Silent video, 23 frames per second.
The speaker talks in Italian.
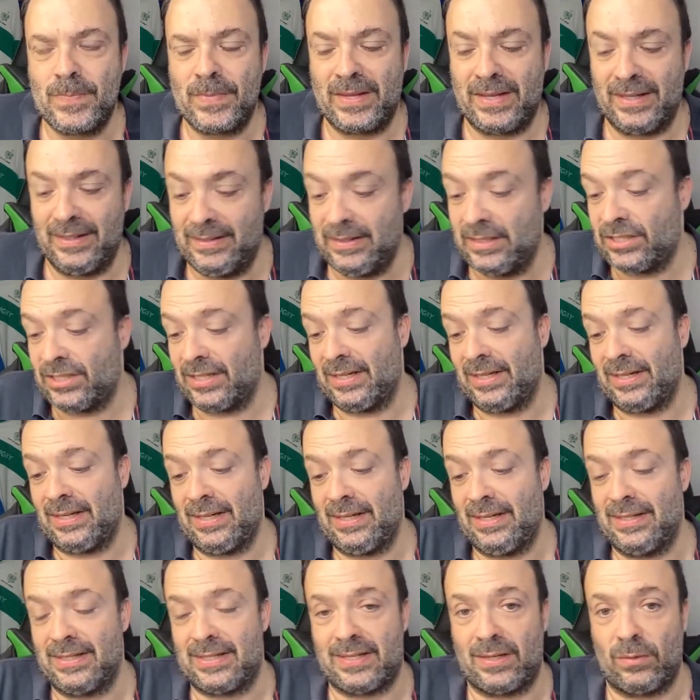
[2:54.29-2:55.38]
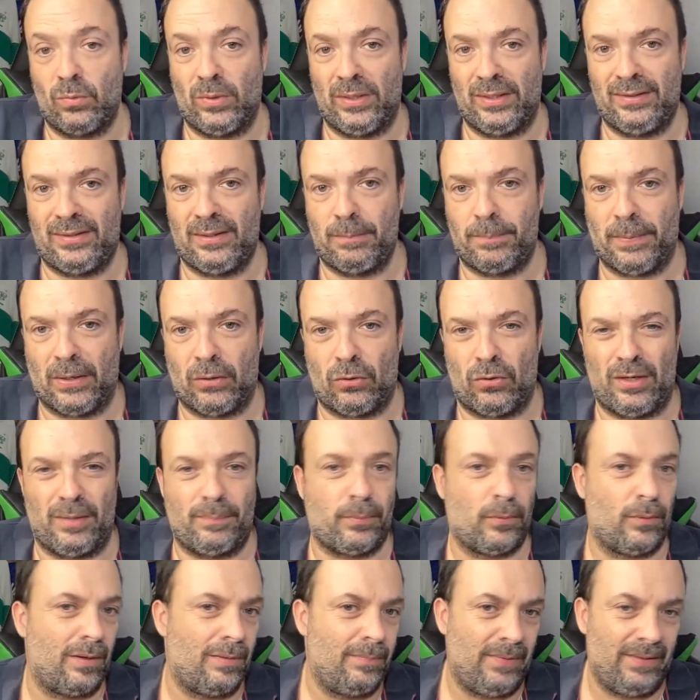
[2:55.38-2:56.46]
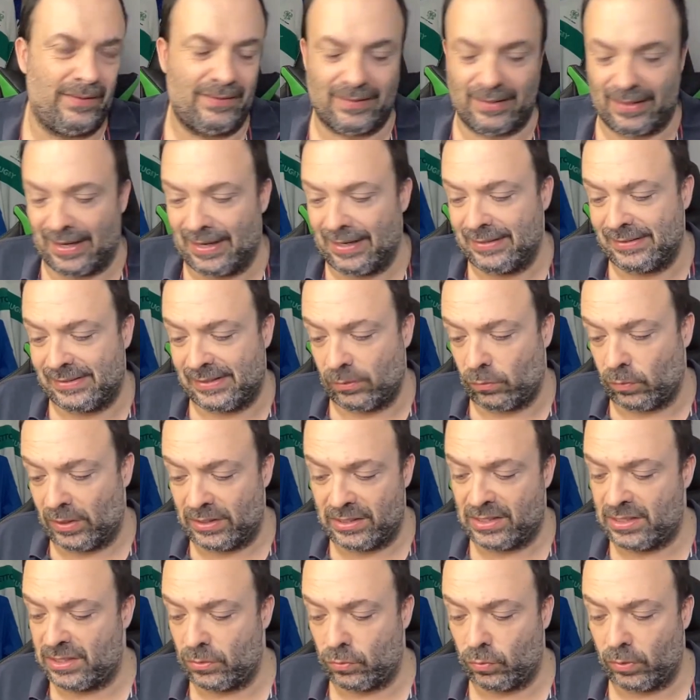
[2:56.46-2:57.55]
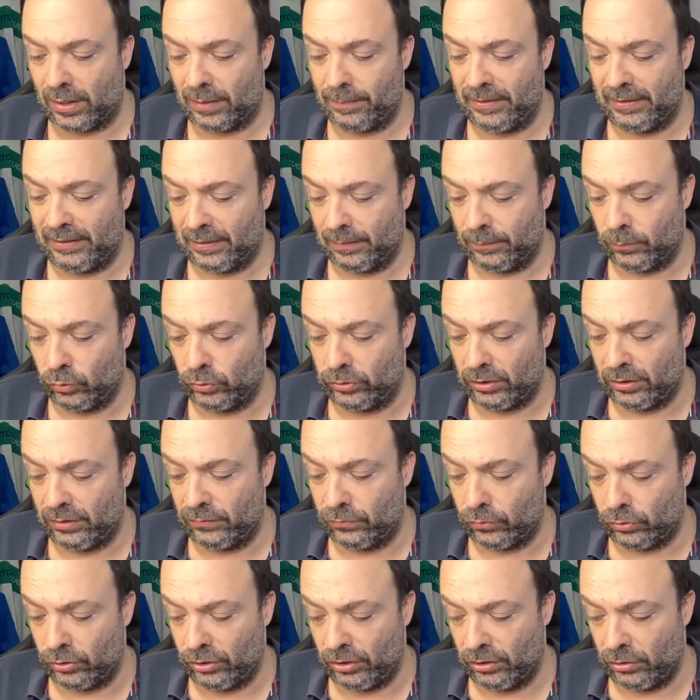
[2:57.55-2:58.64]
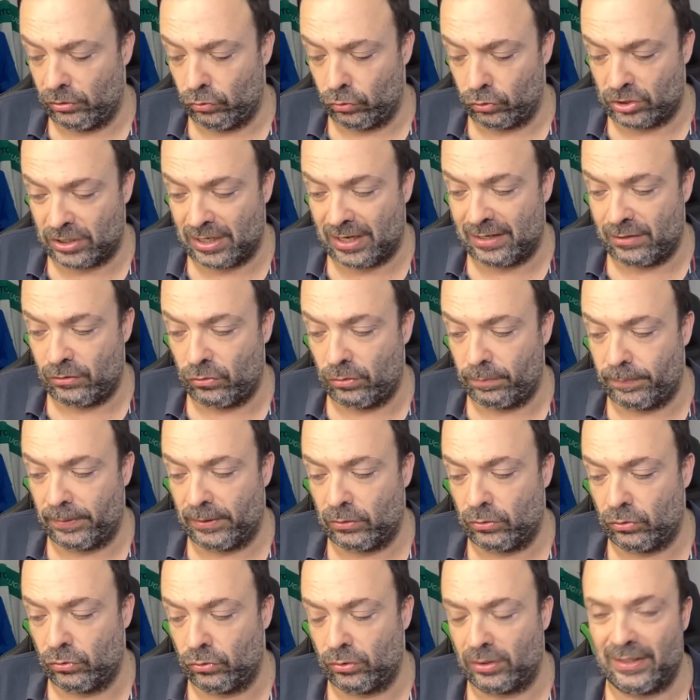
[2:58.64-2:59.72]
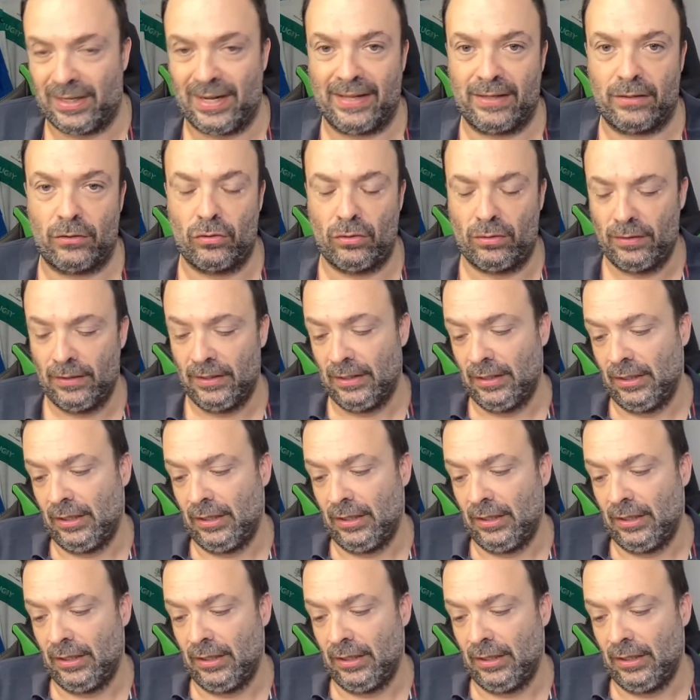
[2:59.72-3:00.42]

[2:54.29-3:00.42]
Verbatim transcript: che dice le seguenti parole, probabilmente, anzi quasi sicuramente molti di voi lo sanno, però lo rileggo